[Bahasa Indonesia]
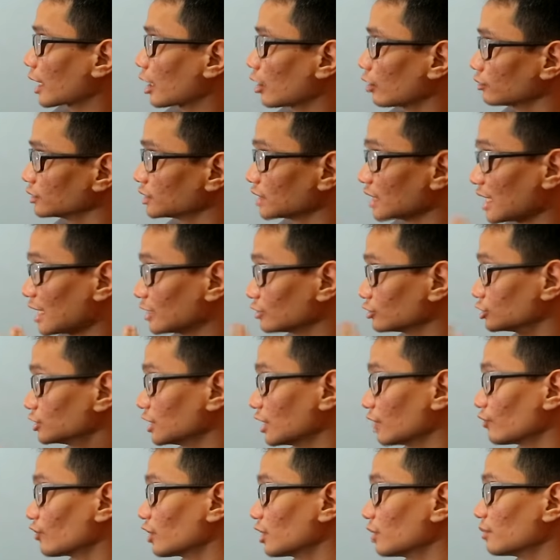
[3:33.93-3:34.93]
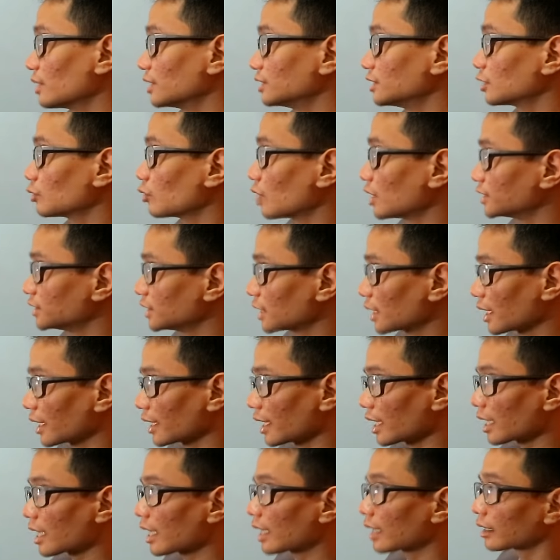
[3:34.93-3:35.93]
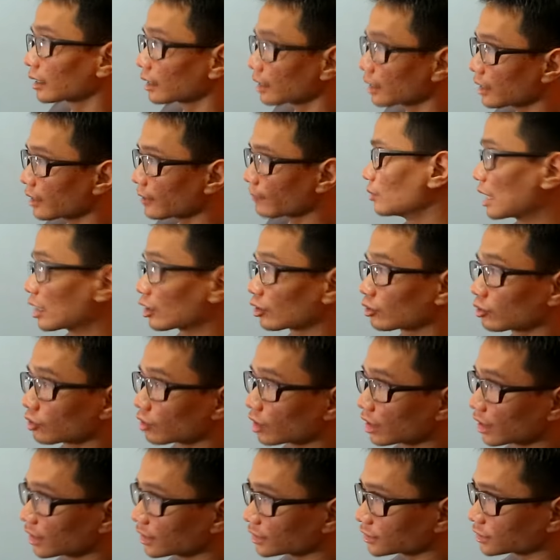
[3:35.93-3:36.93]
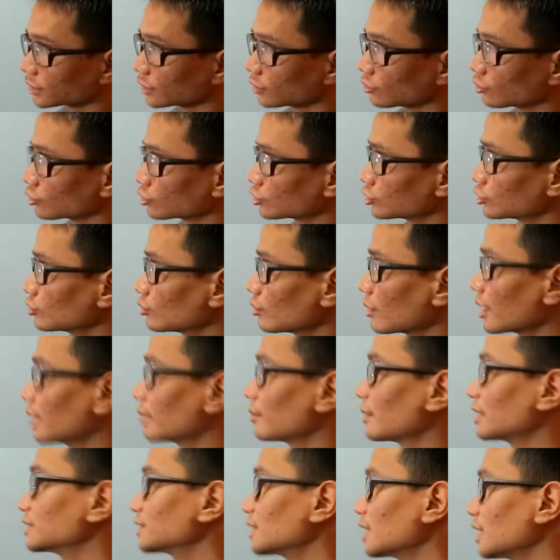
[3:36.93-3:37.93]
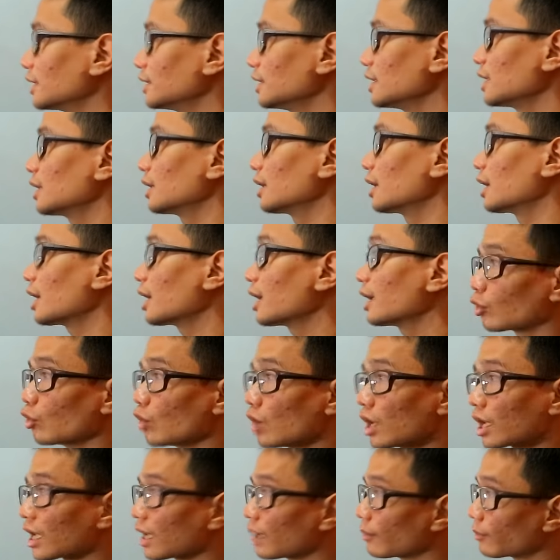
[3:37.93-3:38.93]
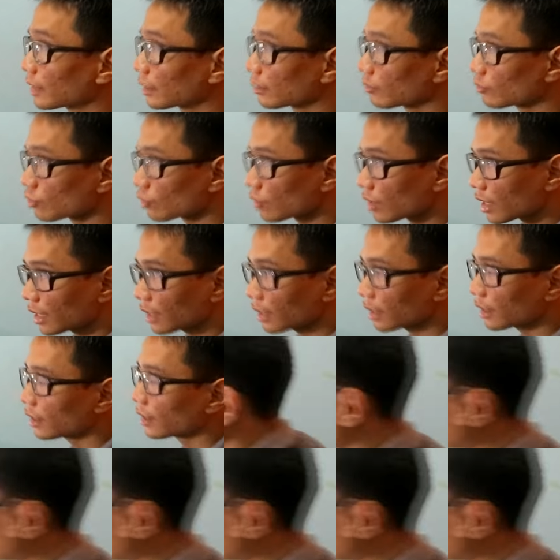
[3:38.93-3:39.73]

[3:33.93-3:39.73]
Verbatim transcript: kalau misalnya Asus Zenfone 5 Jet wajar lah ya karena baru rilis gitu cuman masalahnya adalah gua nggak menemukan